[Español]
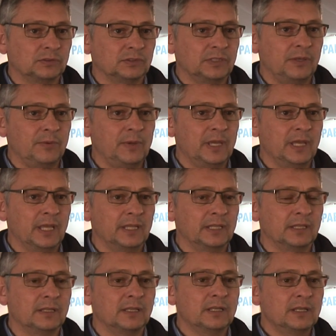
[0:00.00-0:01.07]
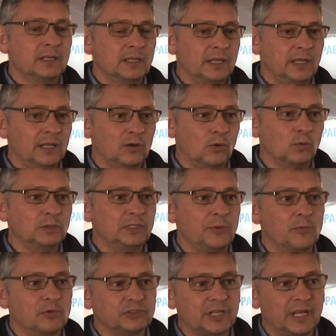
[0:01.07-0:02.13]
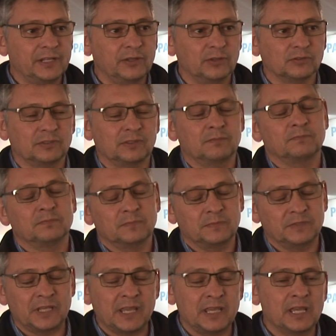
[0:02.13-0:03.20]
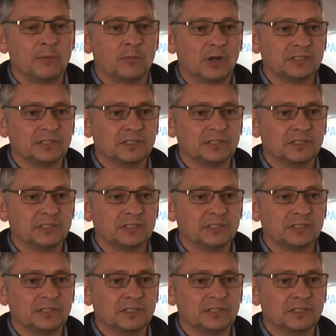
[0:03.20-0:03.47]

Si bien en los últimos años seguíamos